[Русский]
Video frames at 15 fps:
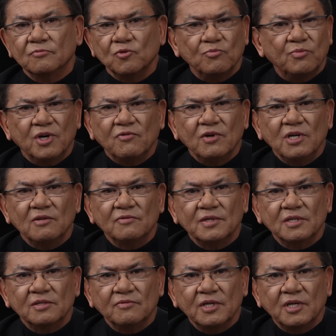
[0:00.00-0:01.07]
он провалил
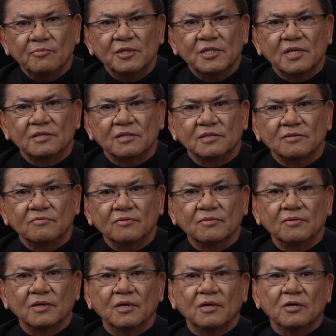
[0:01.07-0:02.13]
все свои
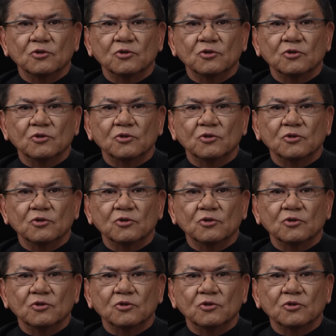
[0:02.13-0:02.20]
обязательства,